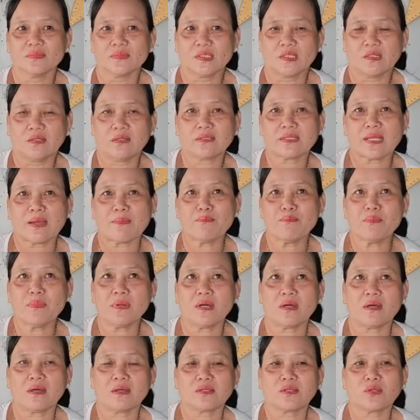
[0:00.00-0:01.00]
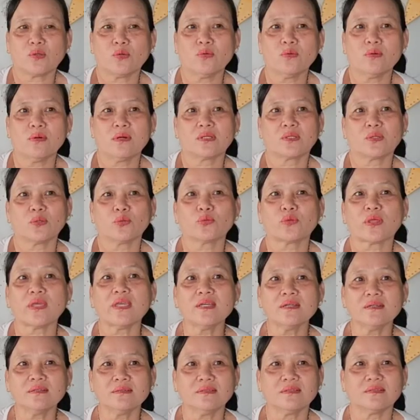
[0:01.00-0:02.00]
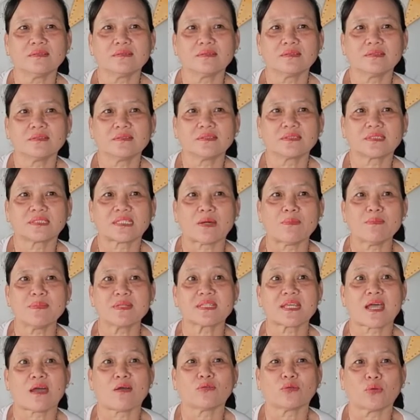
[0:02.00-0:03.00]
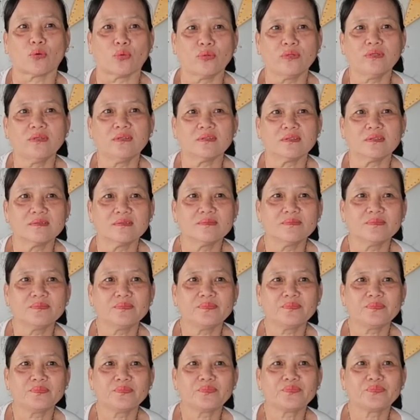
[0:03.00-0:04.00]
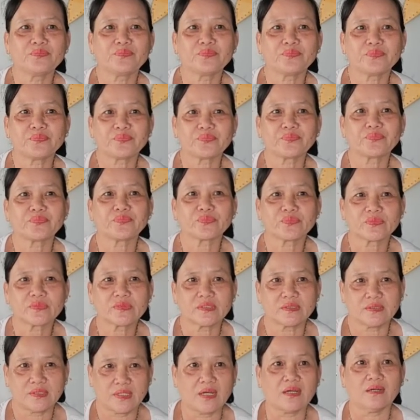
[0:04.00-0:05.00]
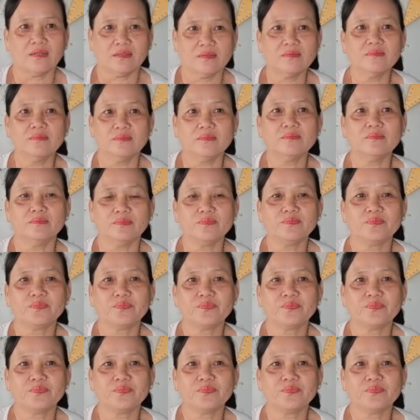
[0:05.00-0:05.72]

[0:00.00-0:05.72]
có chấm chú chú Tiến 66 tuổi à, anh Tiến 66 dạ. tuổi